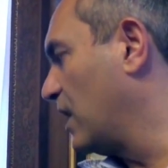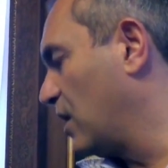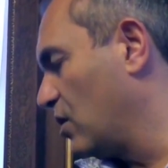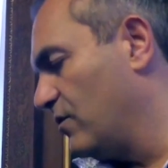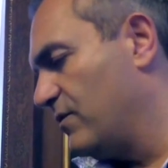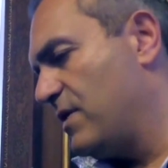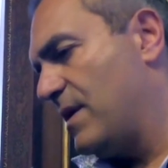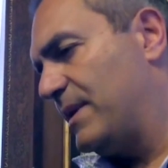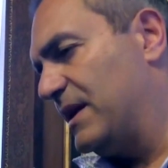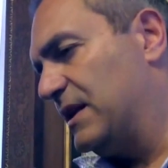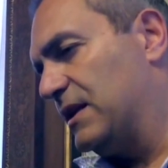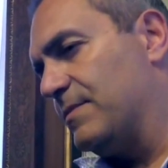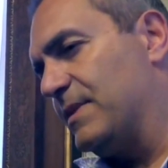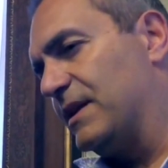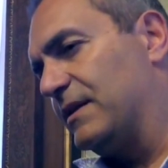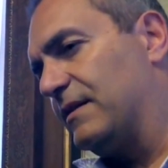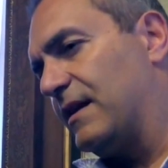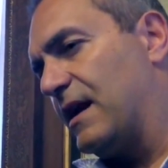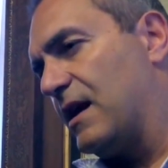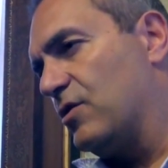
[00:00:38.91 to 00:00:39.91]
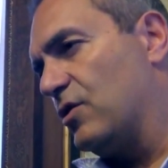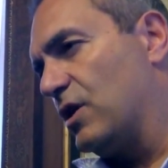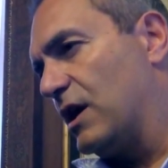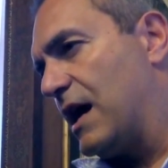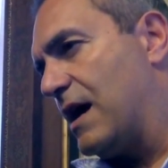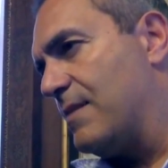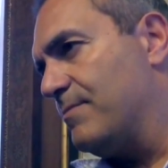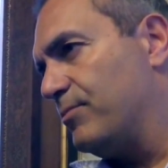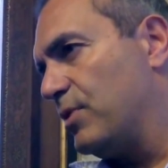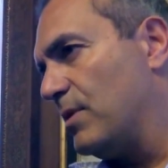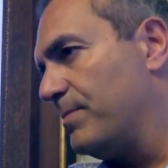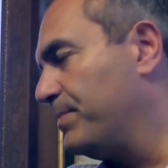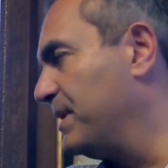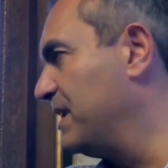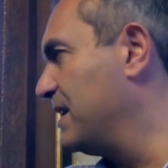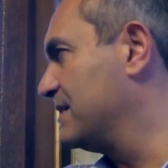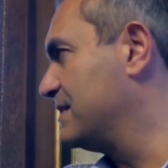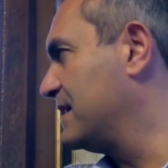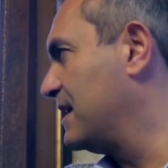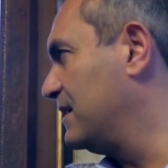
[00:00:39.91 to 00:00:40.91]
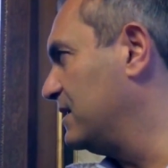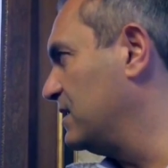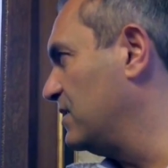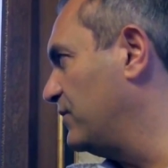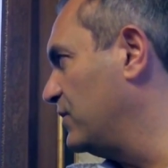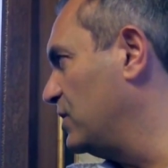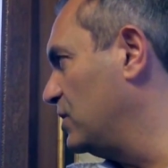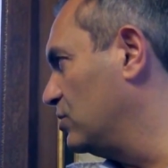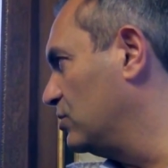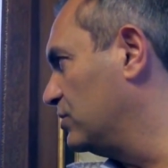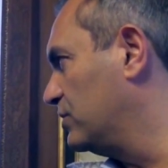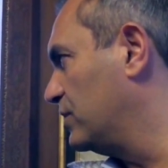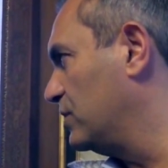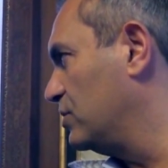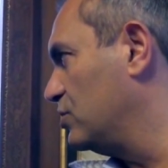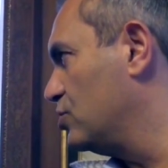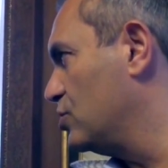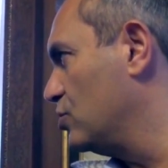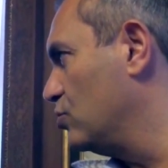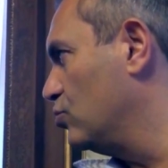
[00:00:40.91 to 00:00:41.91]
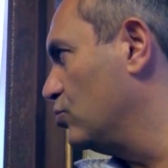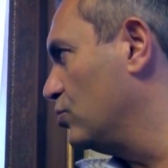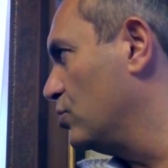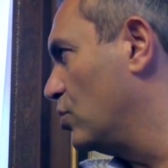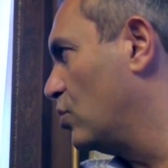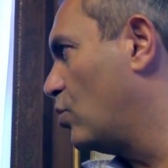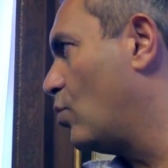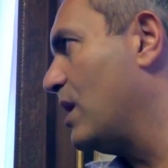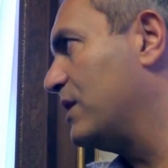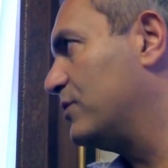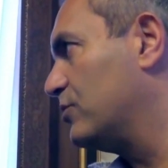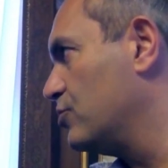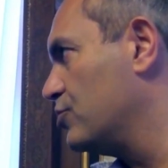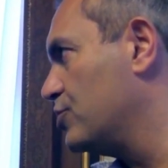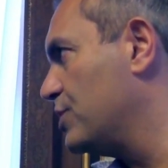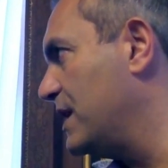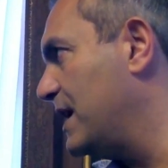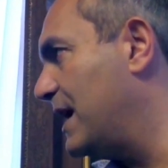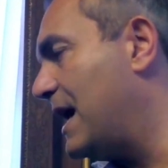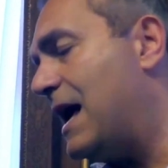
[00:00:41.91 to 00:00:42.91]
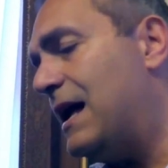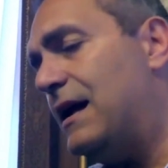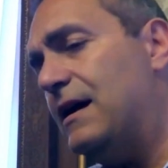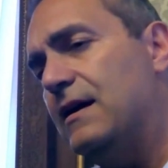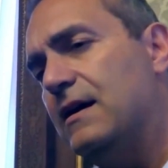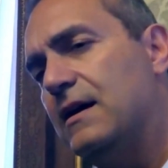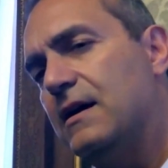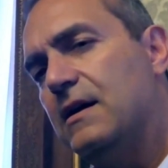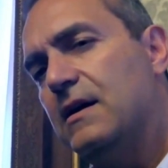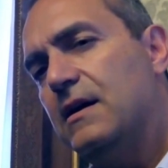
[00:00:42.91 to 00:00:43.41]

che ovviamente metteranno in campo appena sarà definito il 13 luglio il quadro generale,